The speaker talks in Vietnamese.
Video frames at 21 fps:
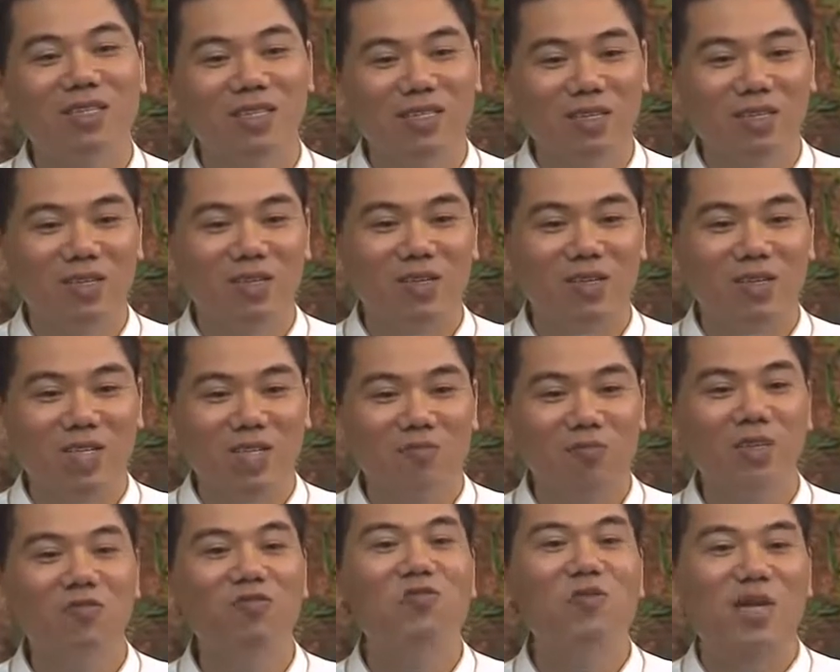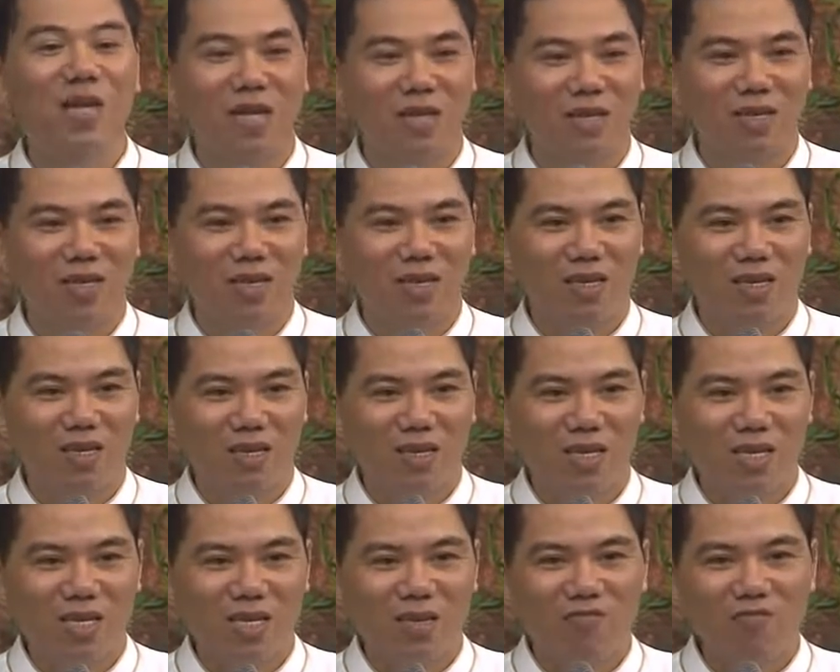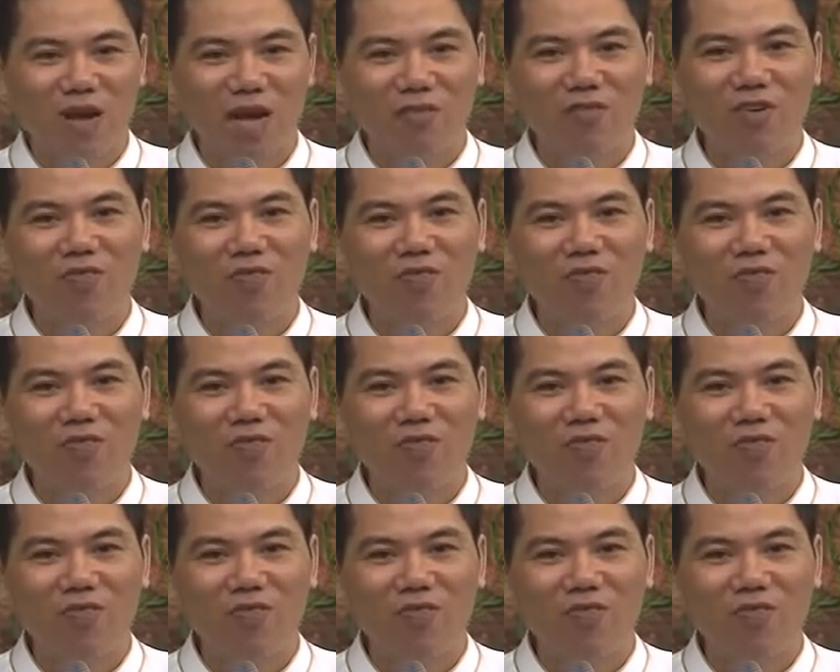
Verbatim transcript: giờ, trong giây phút này. Và